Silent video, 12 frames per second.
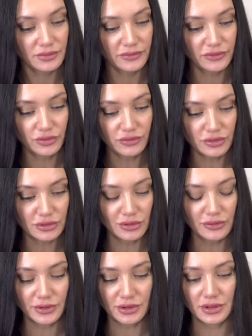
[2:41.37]
в новых
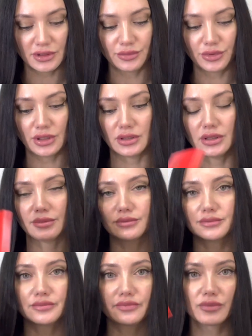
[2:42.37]
условиях никому не отдам.
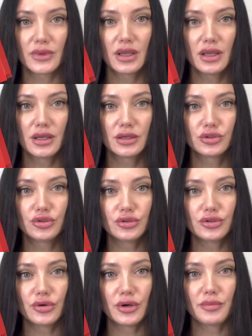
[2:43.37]

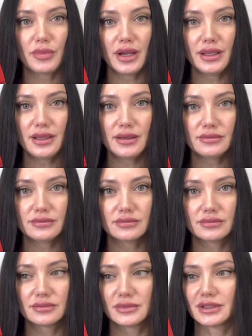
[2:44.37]
Джорджо Армани,
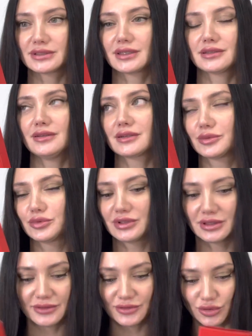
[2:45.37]
так сказала, как
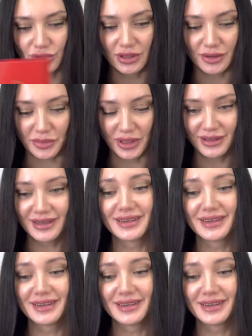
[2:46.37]
будто это все не Армани.